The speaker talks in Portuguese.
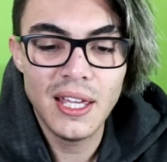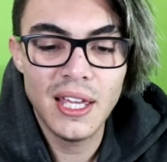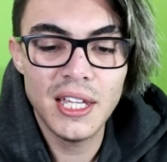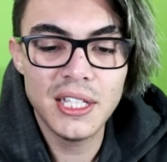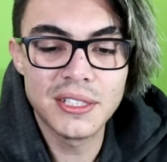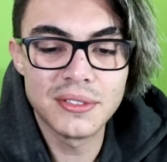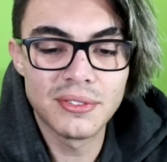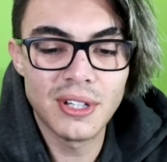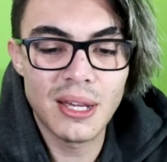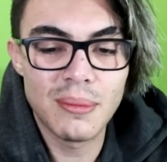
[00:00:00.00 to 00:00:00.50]
A
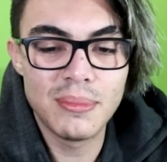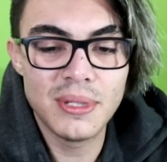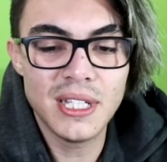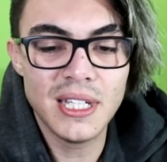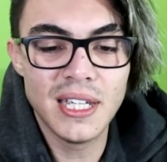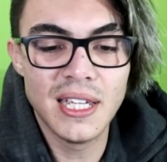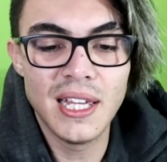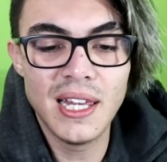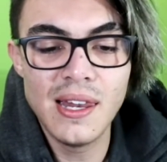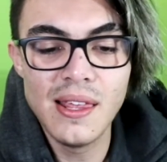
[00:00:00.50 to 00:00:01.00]
gente vai
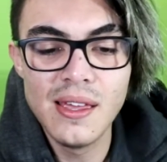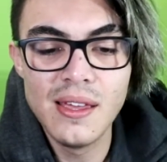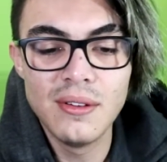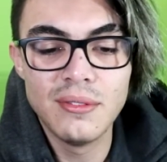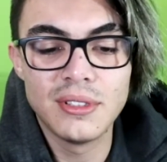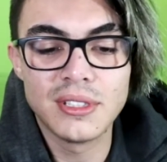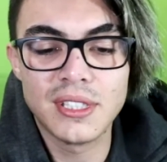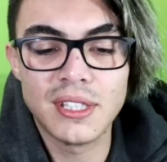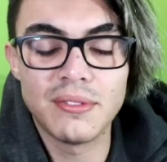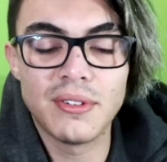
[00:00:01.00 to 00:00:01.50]
abrir ele,
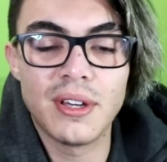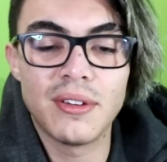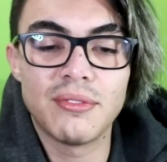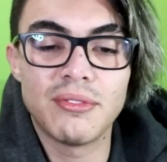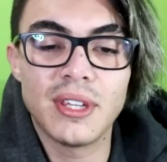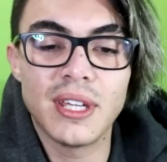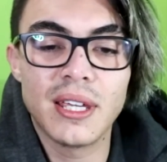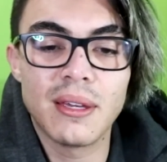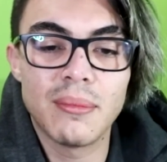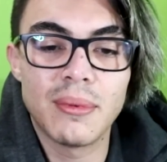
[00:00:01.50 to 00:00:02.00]
você vai
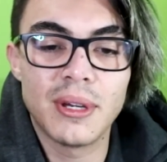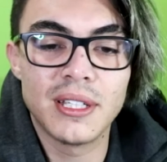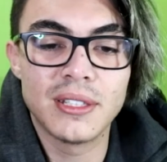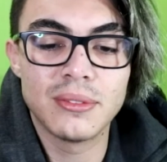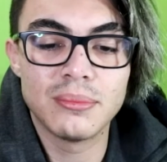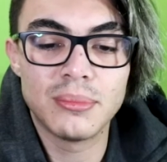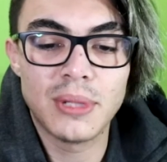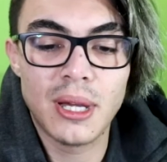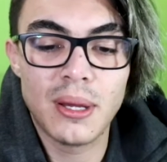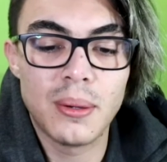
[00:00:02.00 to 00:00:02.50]
ver que é, uma,
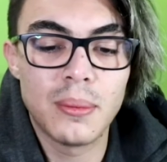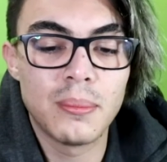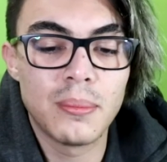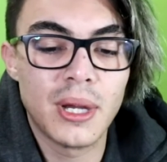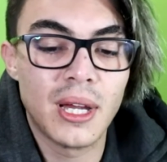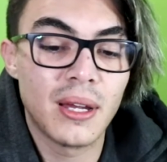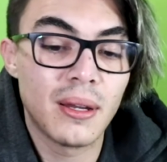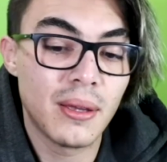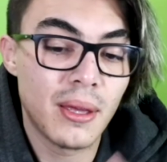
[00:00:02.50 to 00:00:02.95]
uma, uma,